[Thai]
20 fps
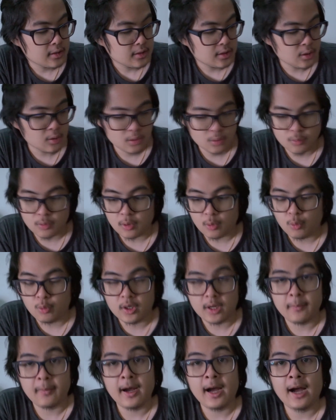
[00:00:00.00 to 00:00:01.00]
เจ้าตัวคุ
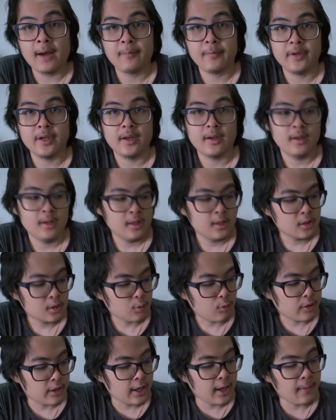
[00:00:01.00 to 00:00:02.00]
ณภาพเนี่ย
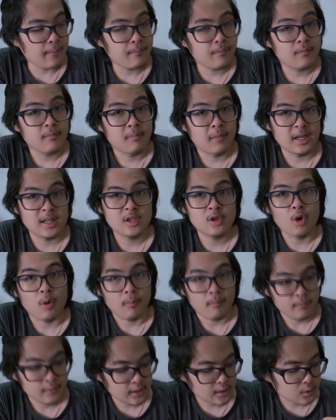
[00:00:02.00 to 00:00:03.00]
ตัวเนี้ยมันจบ
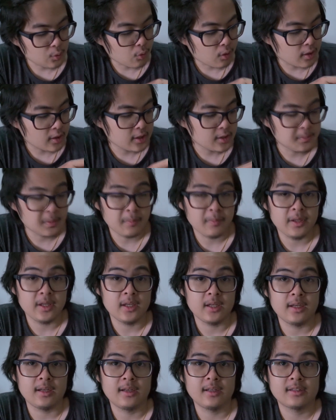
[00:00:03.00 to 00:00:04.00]
ในตัวก็คือมันมี
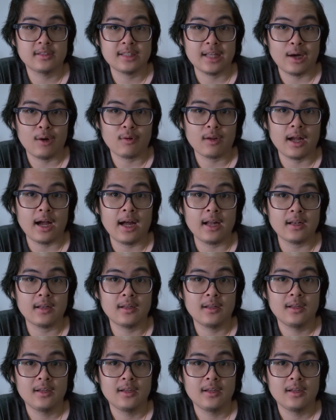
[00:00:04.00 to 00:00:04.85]
ซาวการ์ด